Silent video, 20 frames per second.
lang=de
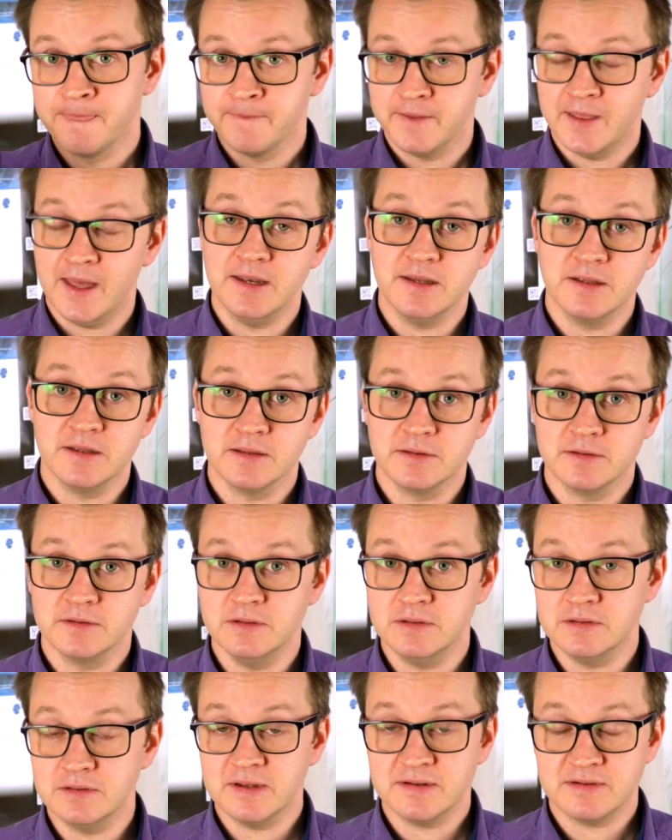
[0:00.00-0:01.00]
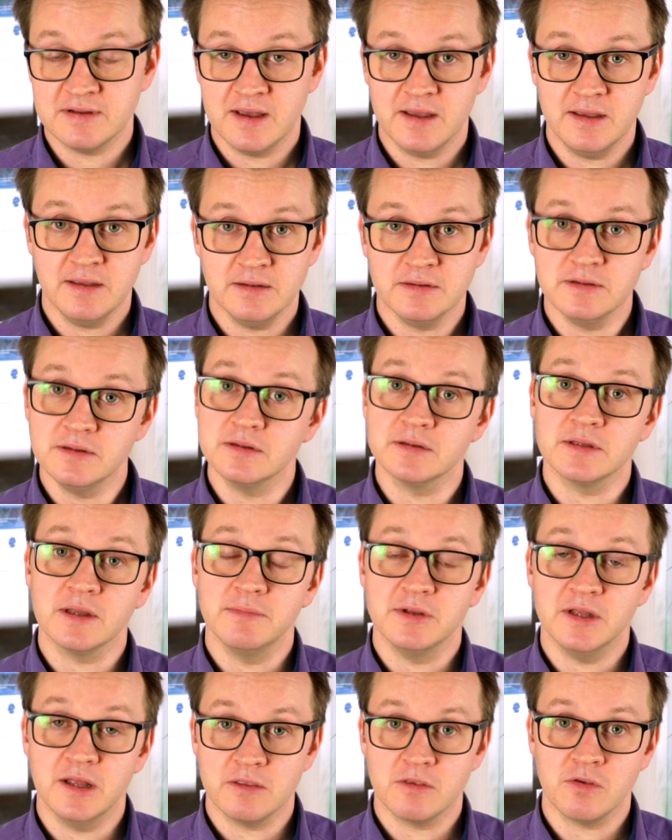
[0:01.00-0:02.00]
kann ich die Dateien, die ich
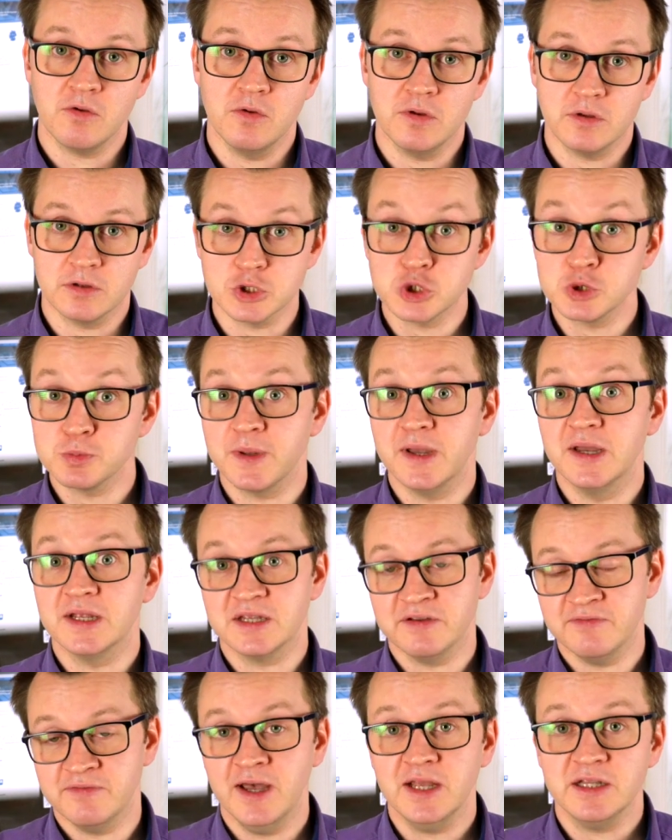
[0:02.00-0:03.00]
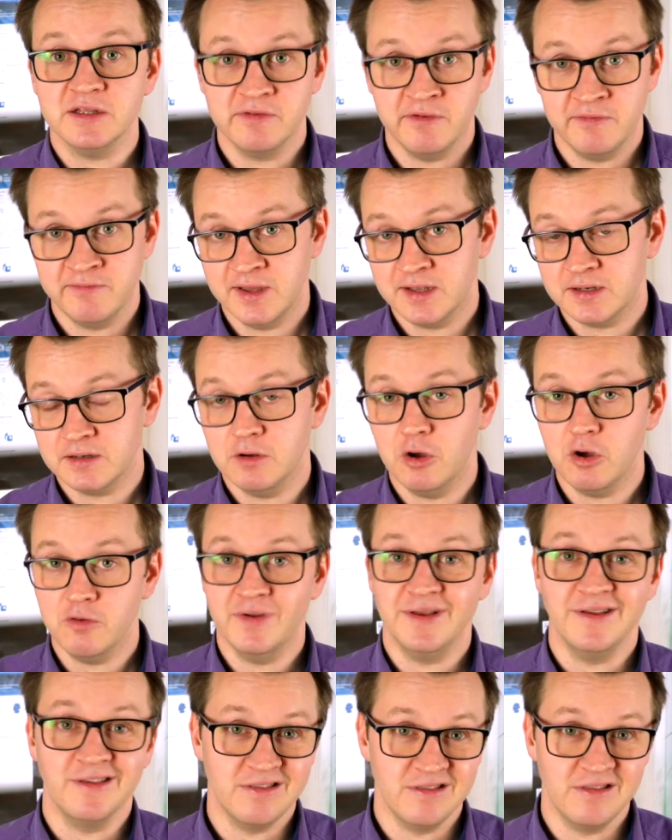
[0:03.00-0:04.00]
damit erzeuge, später weiterverwerten, auch
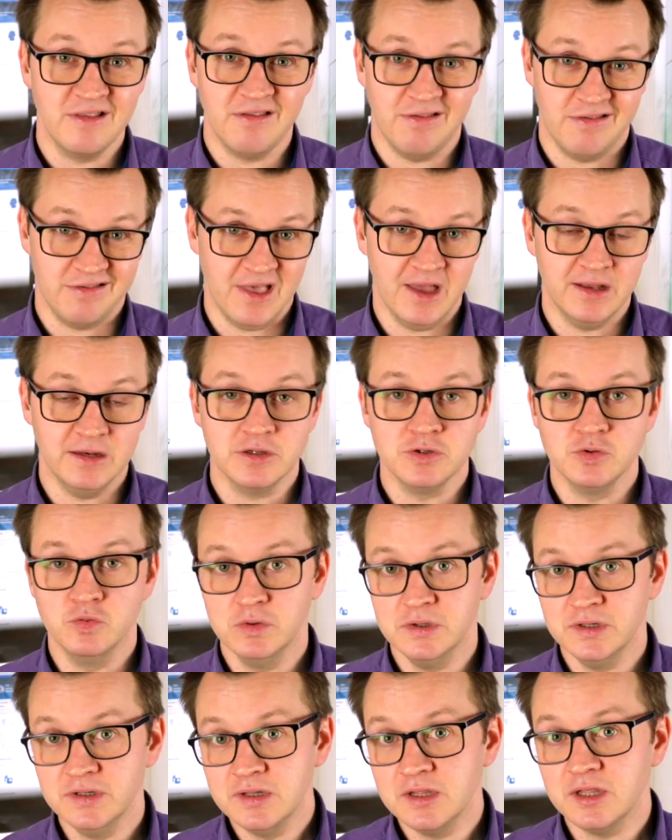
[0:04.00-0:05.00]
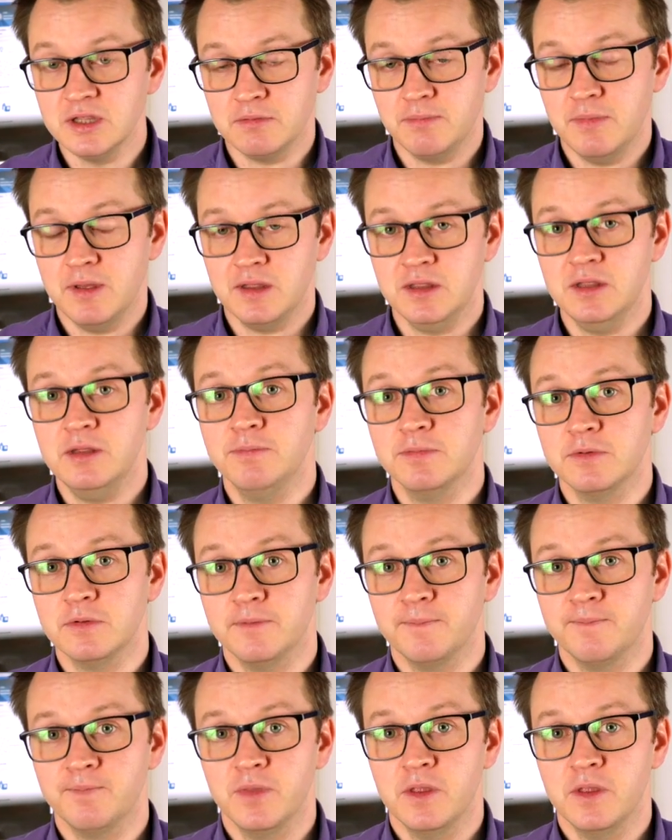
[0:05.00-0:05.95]
wenn es dieses eine Tool nicht mehr gibt?